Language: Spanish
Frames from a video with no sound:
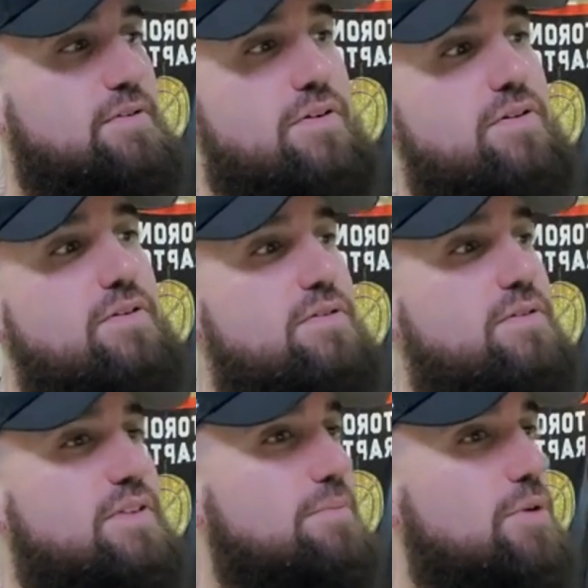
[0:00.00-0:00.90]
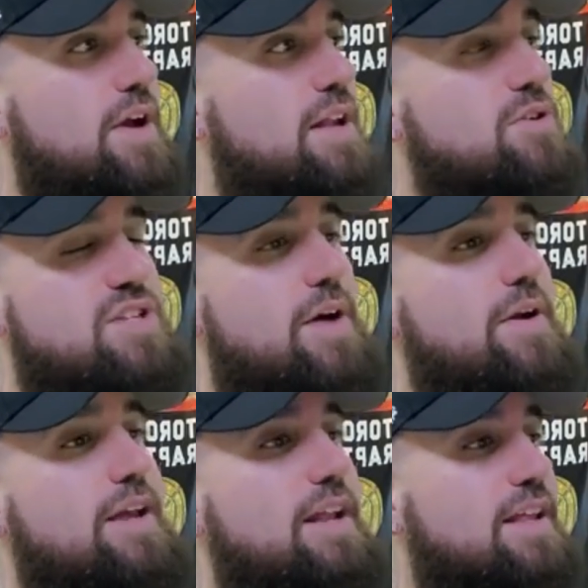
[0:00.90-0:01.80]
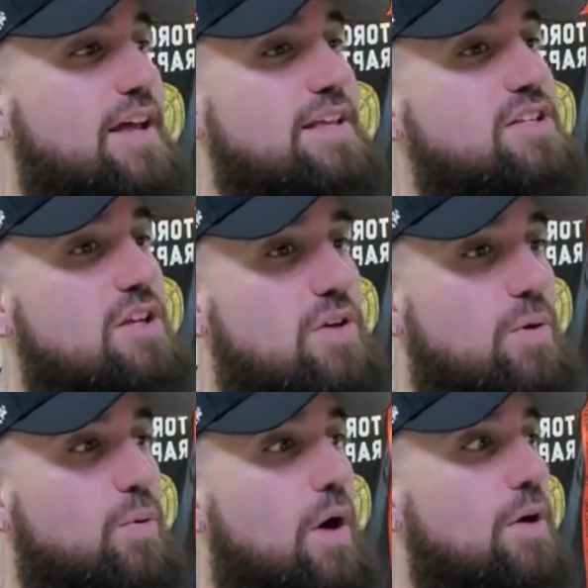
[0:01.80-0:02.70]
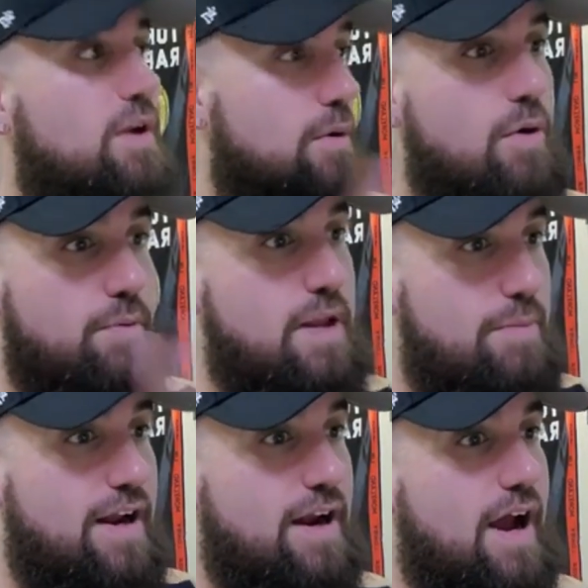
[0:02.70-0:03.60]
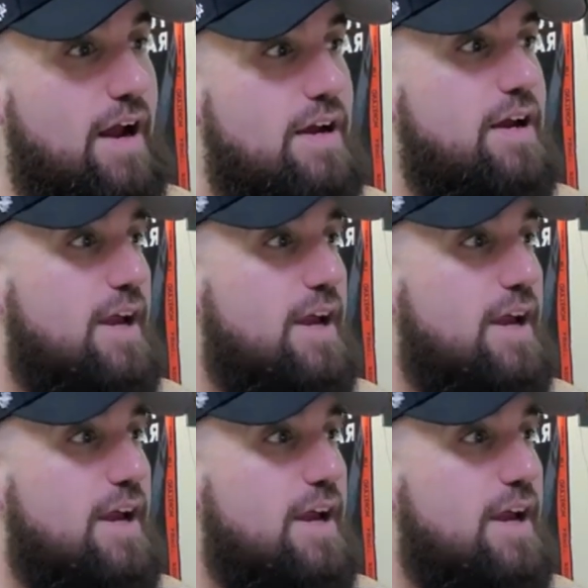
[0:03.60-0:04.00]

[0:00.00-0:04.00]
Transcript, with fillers: no, tipo, él no sabe qué le está diciendo a los jugadores, vos venís para acá.